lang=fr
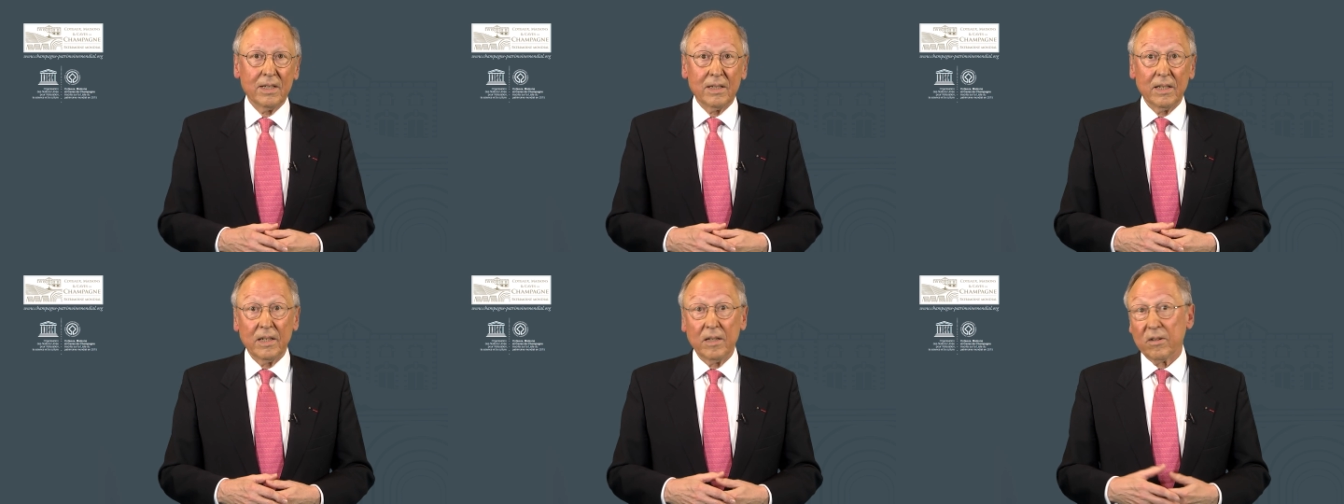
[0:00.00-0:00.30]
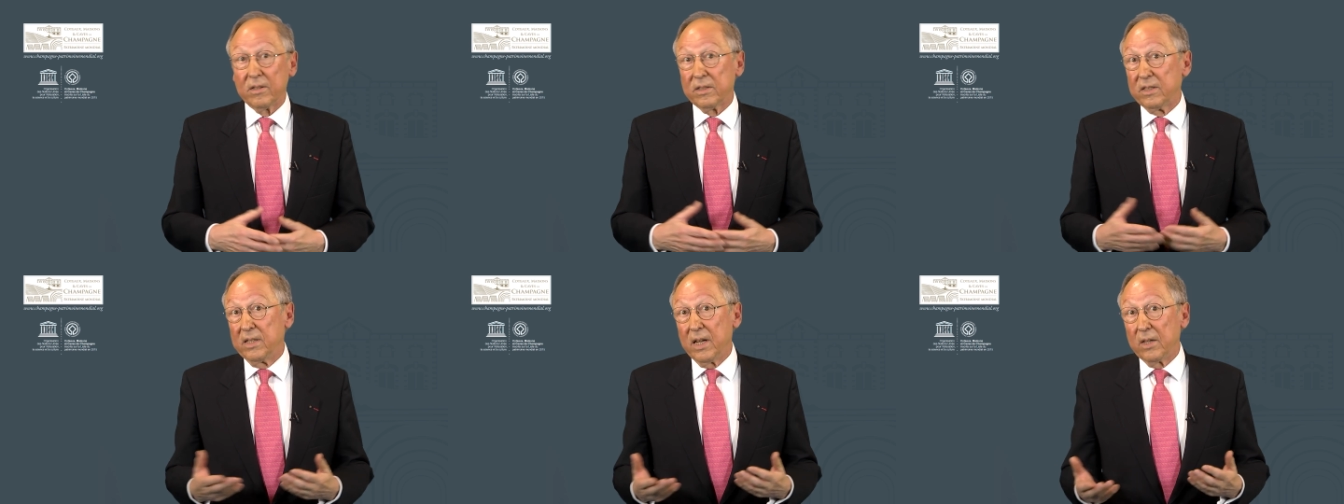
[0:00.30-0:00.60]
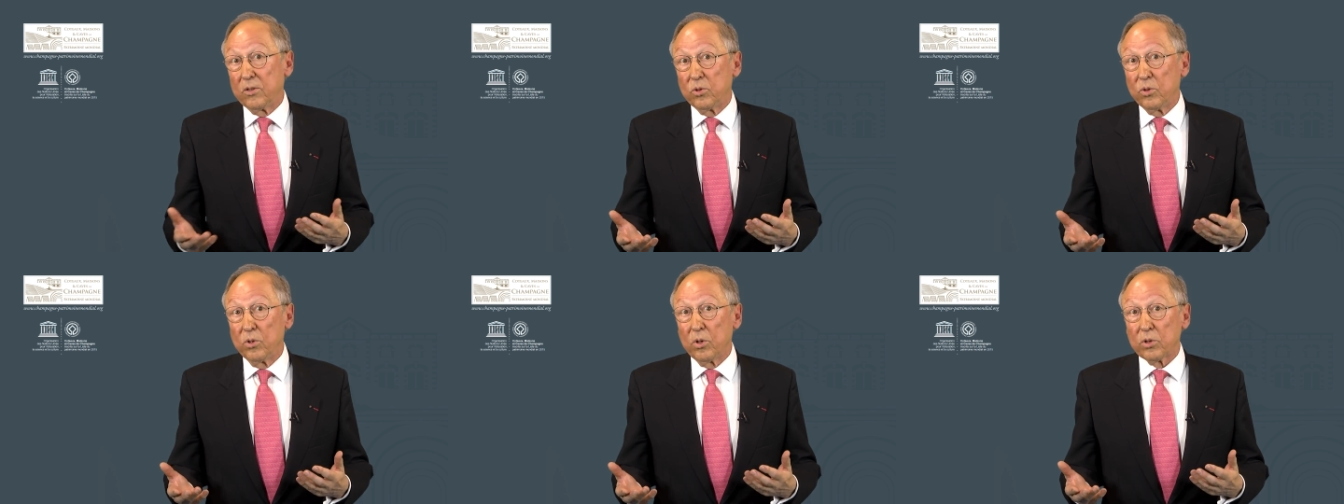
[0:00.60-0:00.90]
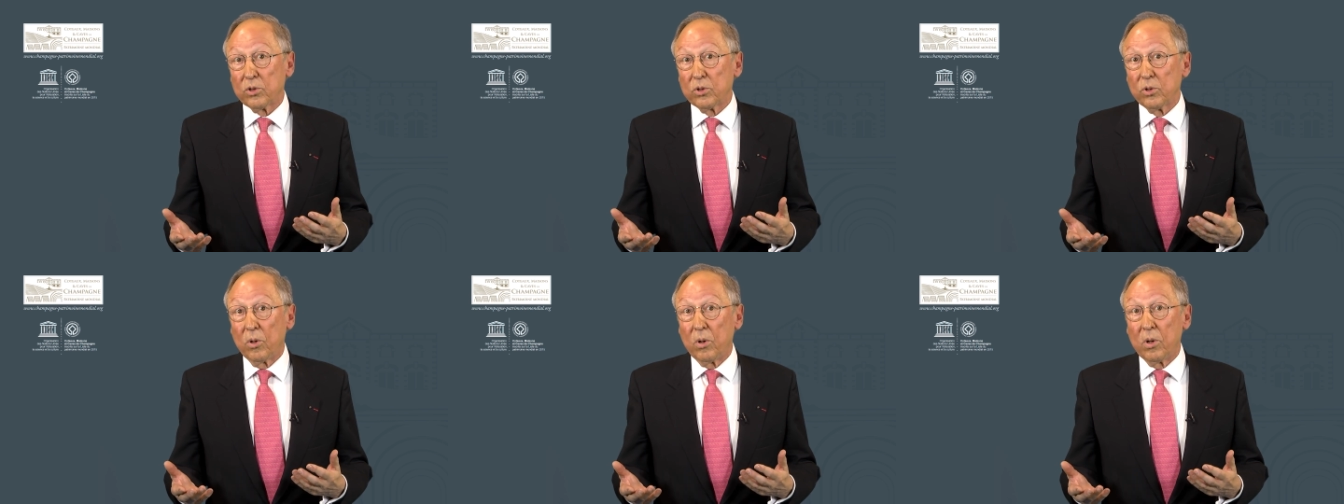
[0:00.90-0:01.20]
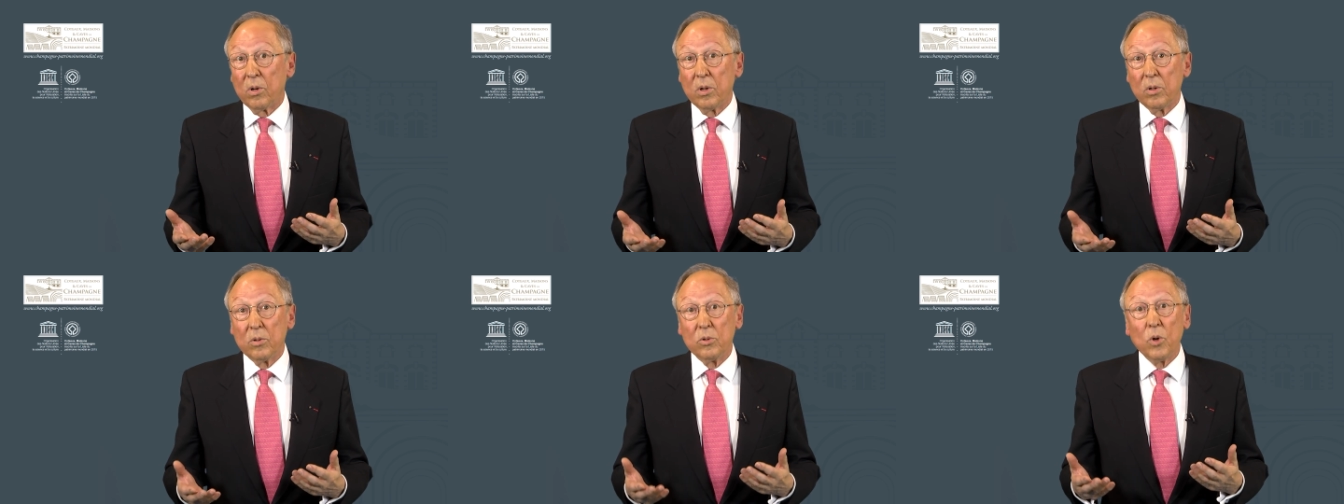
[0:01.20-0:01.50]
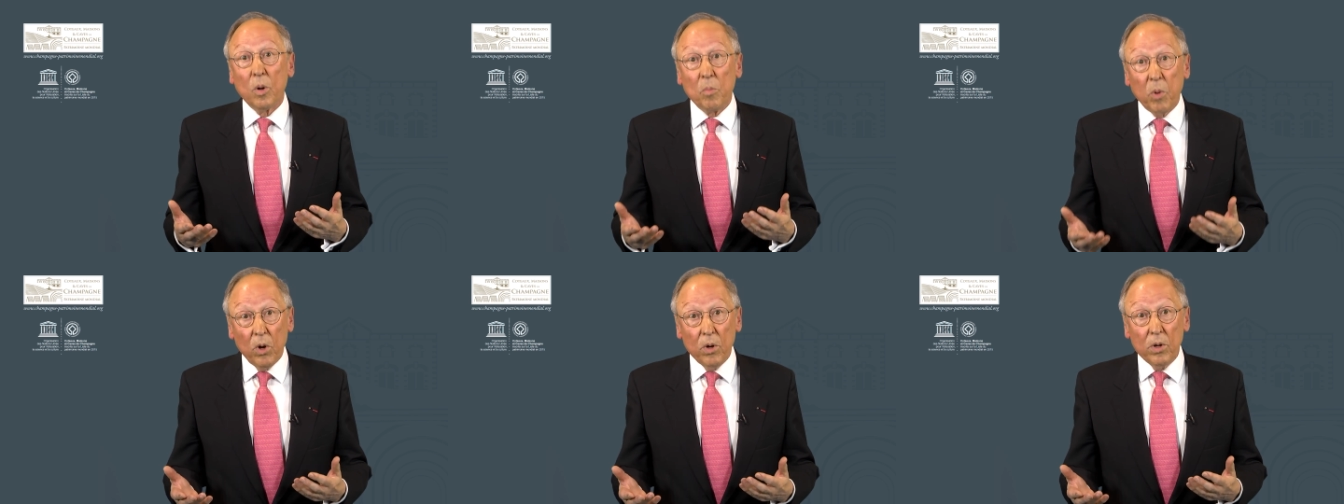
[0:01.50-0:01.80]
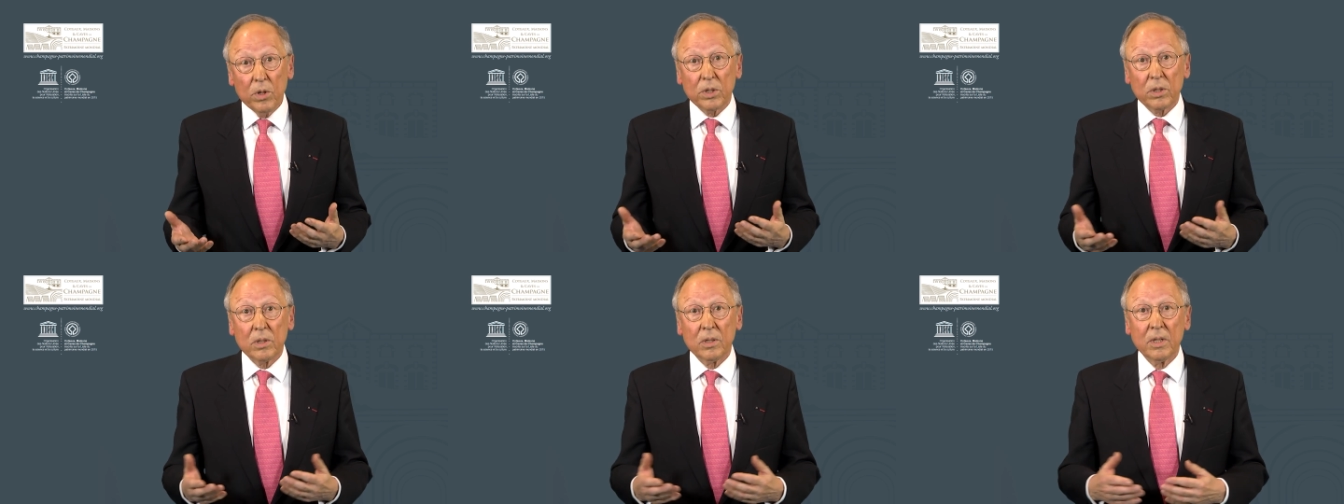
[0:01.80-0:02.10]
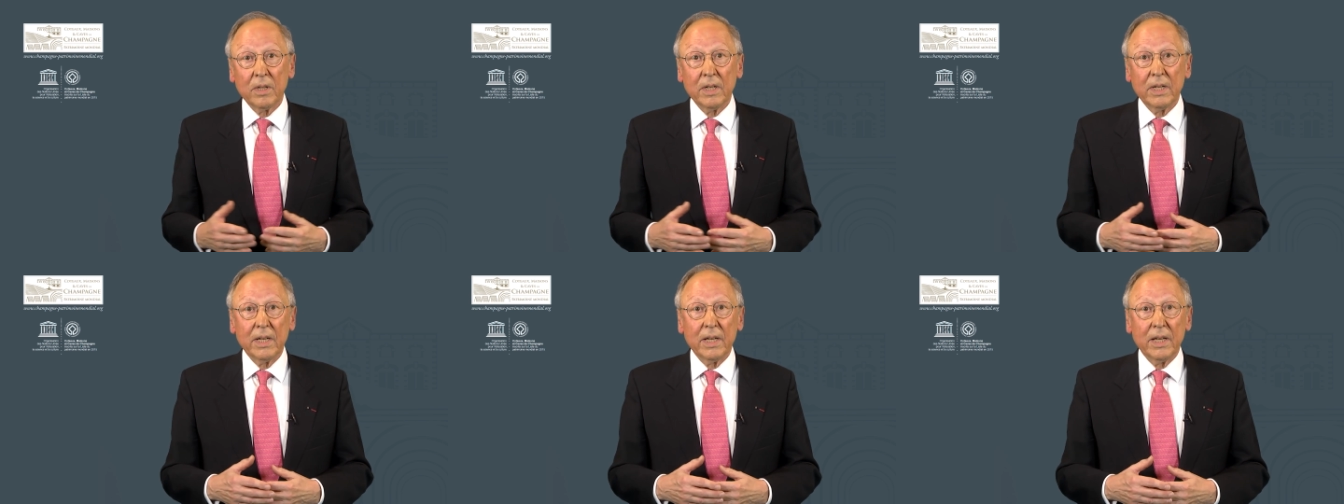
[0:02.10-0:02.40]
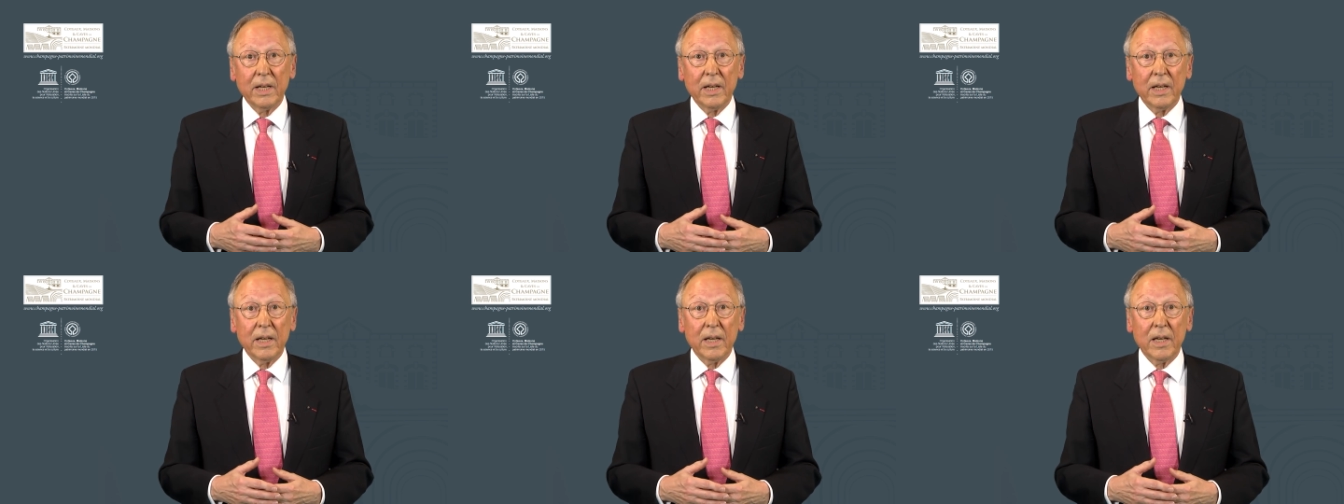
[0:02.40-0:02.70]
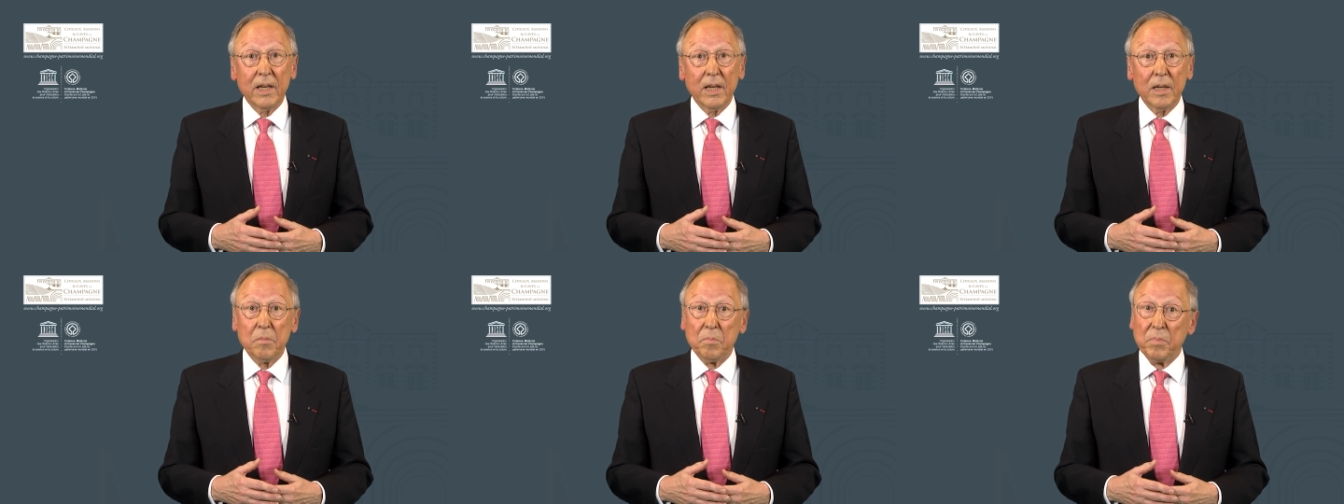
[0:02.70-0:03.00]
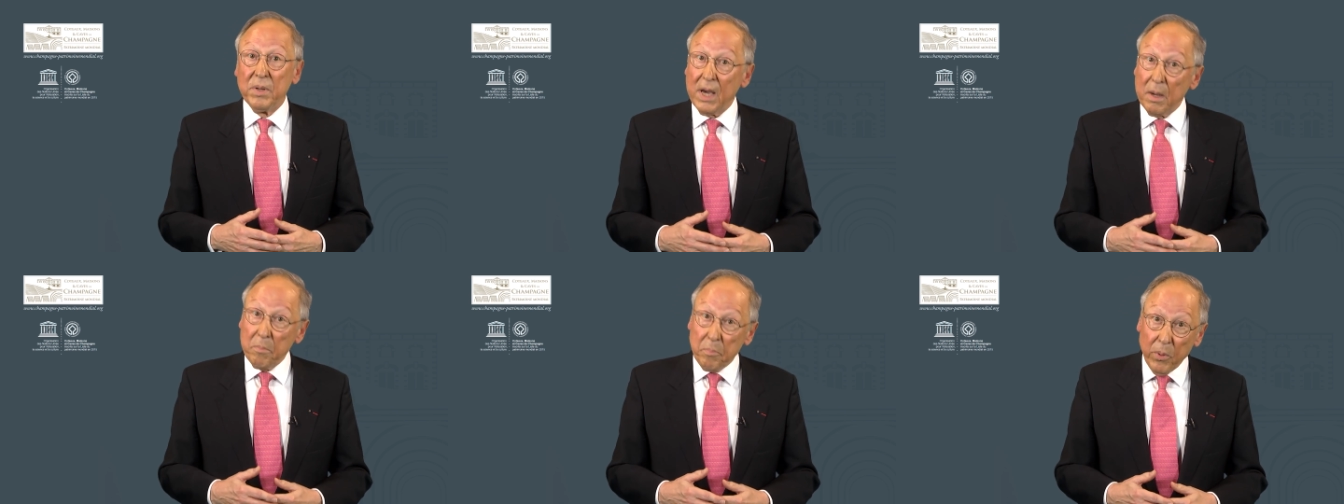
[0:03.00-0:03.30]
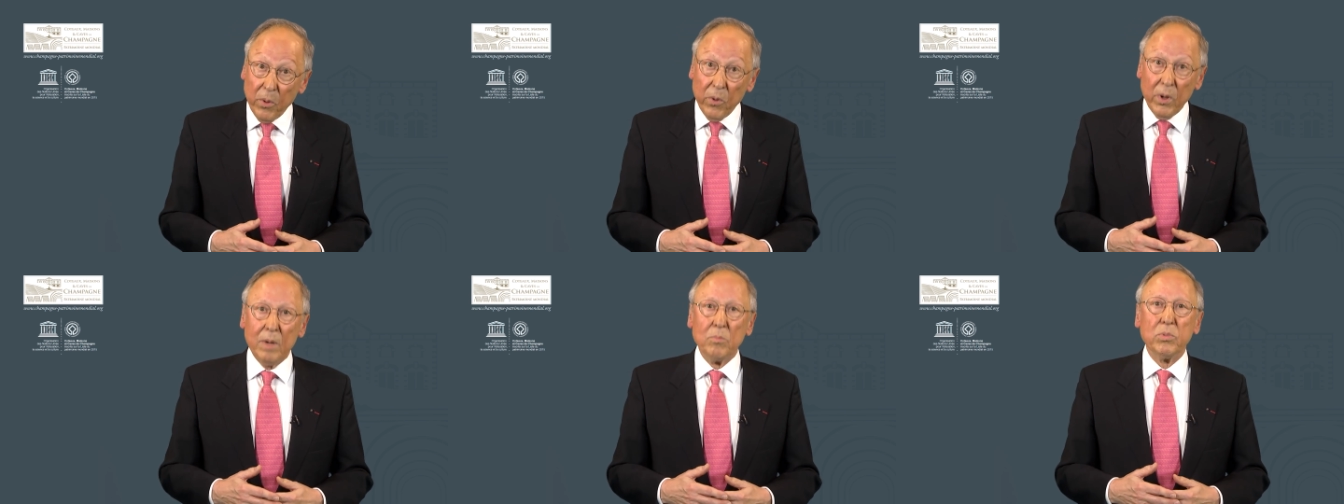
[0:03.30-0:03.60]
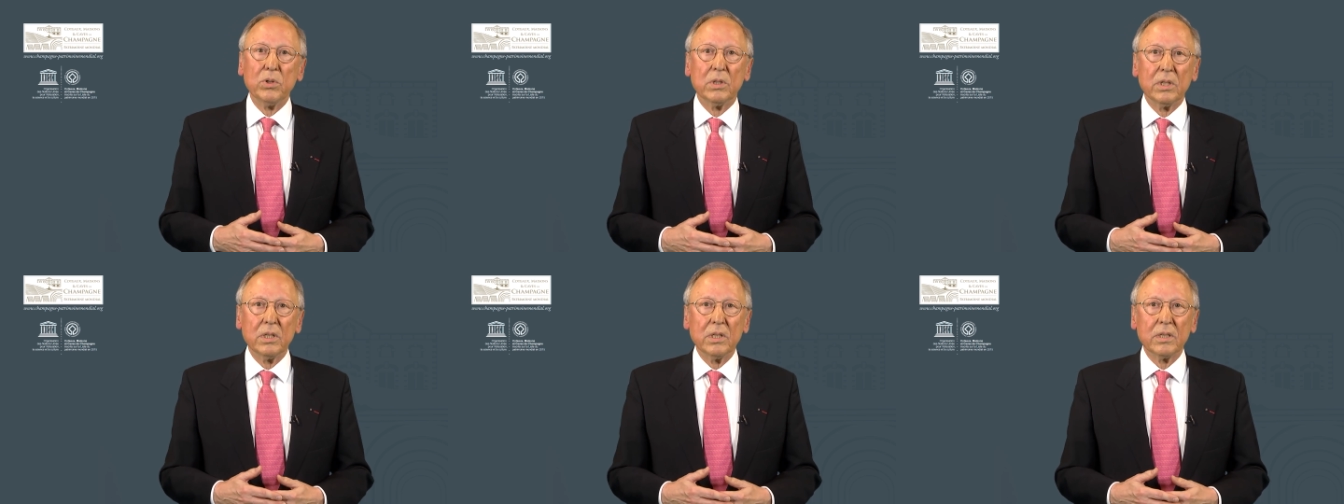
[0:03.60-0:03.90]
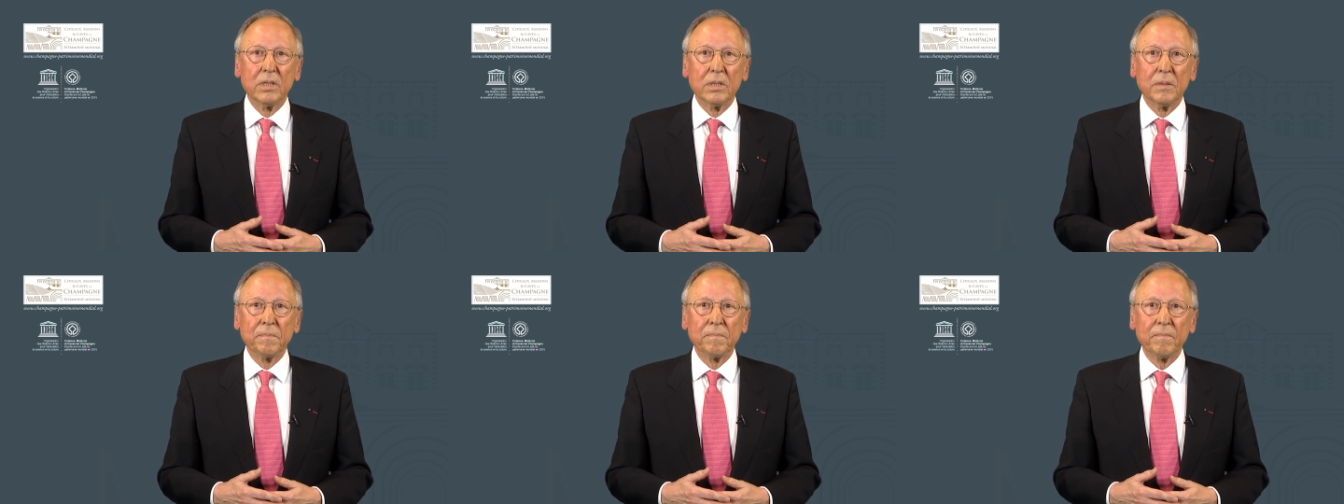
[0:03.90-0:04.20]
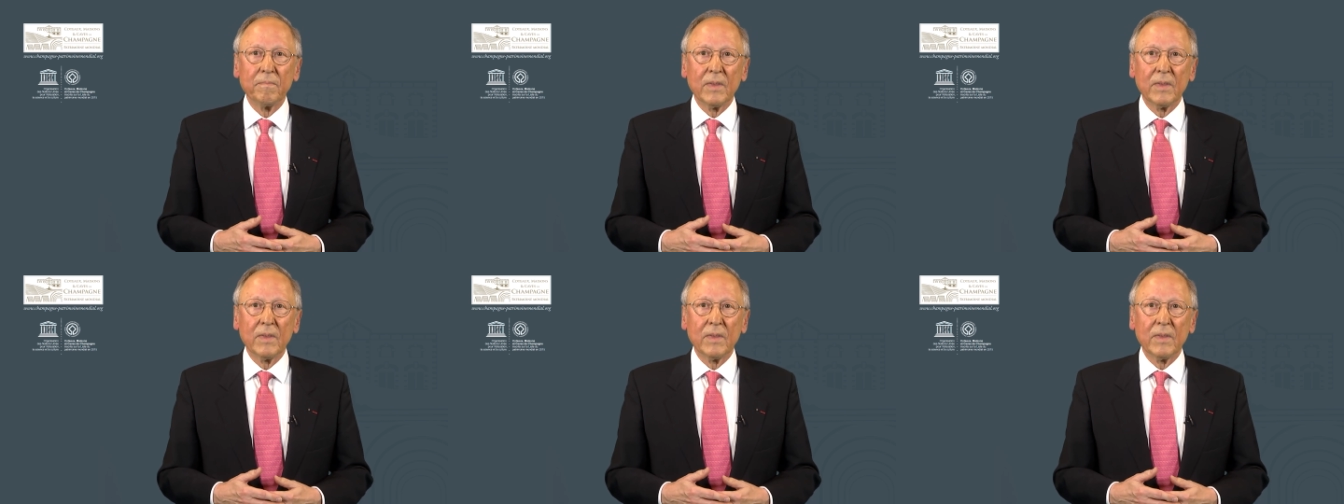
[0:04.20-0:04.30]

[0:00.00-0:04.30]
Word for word: Les candidatures sont nombreuses et bien peu aboutissent